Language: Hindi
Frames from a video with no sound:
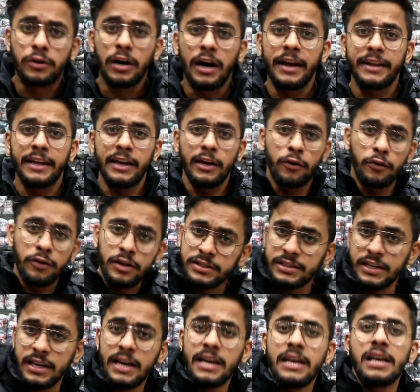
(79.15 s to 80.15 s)
दुकान के
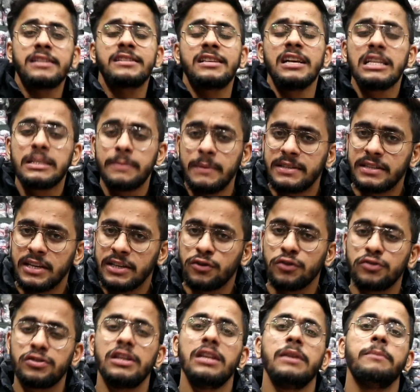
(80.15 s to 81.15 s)
ओनर से या सेल्स
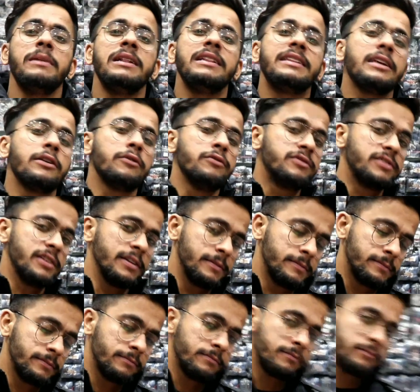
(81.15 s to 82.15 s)
से सो चलिए मिलती है उनसे